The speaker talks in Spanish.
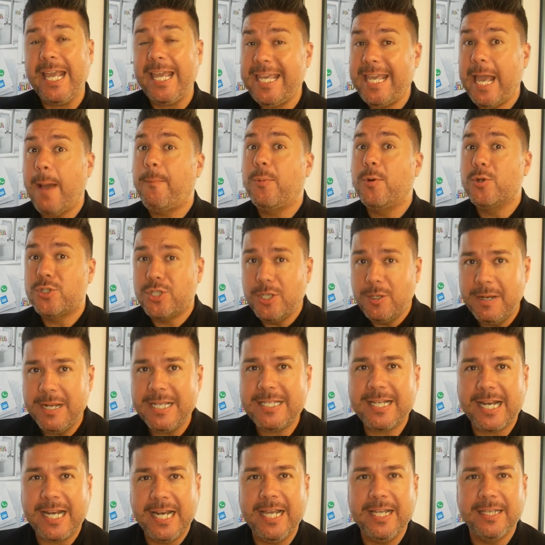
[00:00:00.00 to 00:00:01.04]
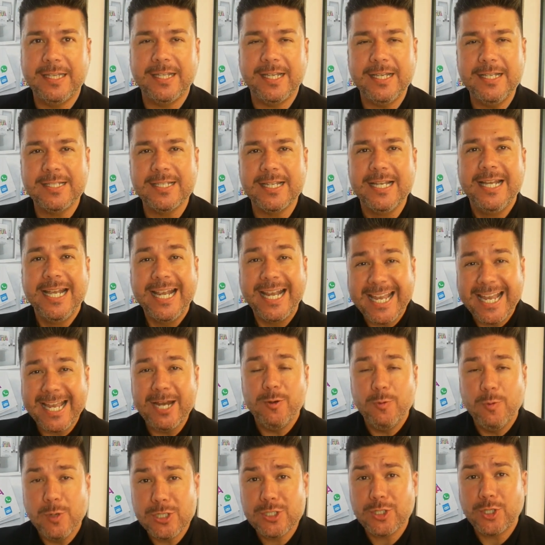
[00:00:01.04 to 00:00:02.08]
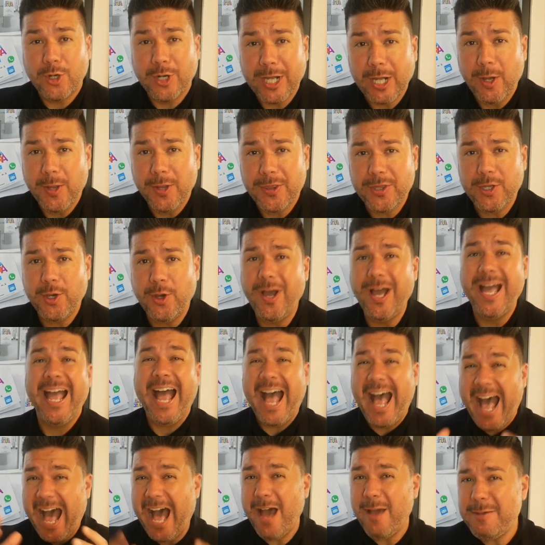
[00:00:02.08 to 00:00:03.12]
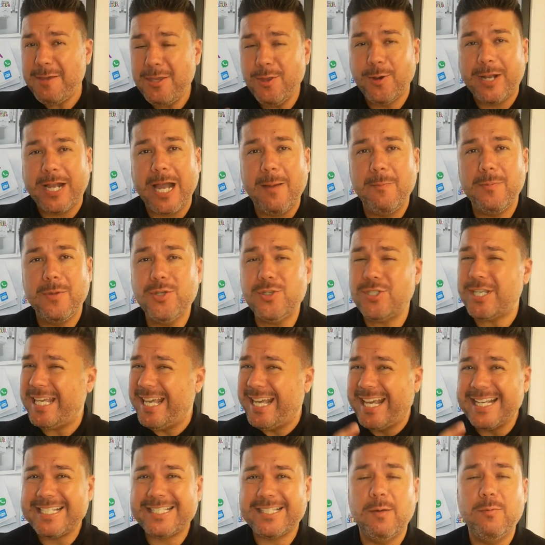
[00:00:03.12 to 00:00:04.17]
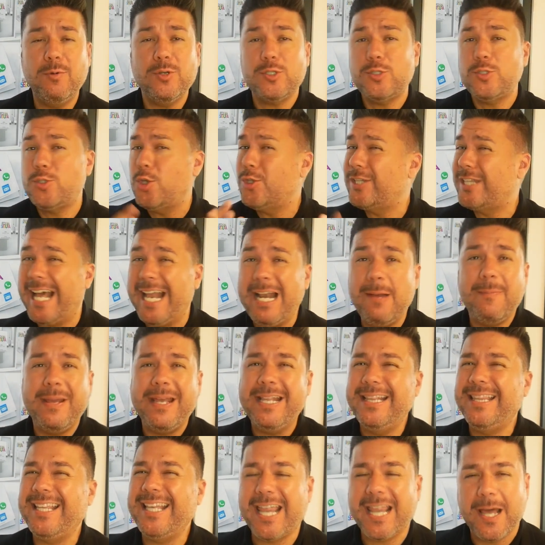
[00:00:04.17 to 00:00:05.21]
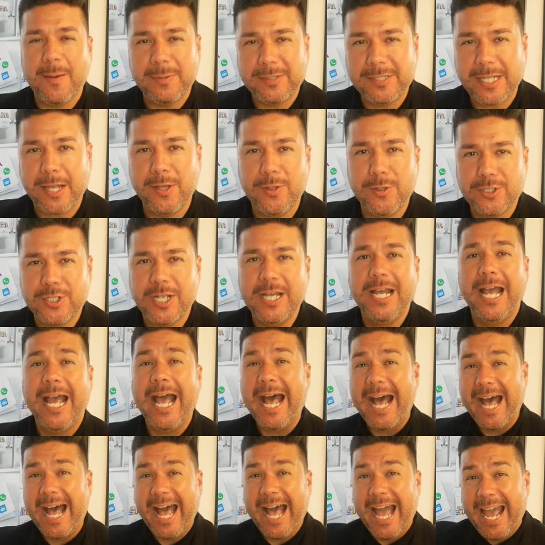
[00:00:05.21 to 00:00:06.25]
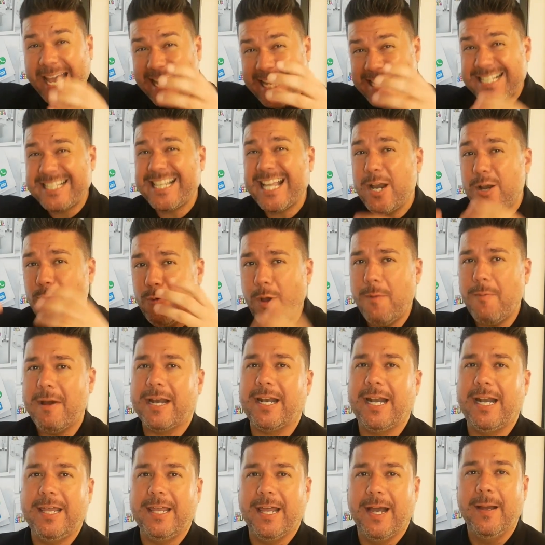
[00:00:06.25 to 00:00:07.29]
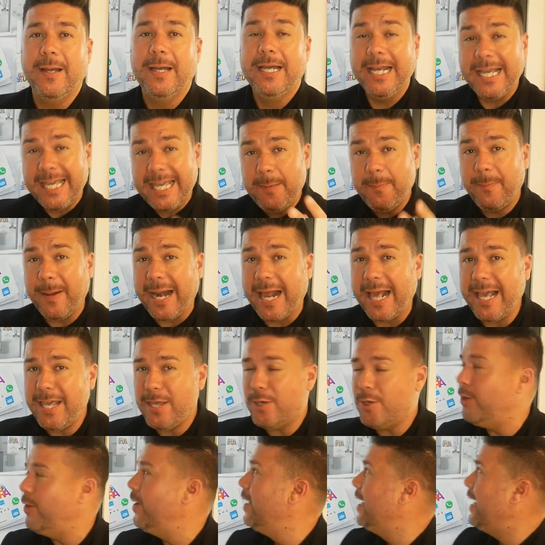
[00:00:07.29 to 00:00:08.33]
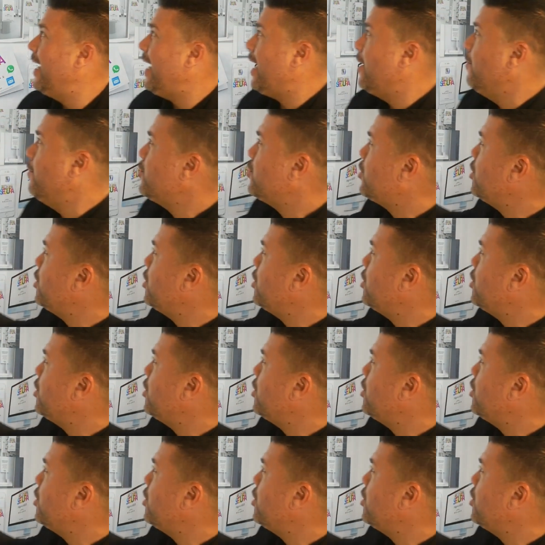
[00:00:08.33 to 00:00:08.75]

y a posibles clientes que en nuestro negocio ha habido cambios y que estamos totalmente adaptados a esta nueva realidad. Y para ello hemos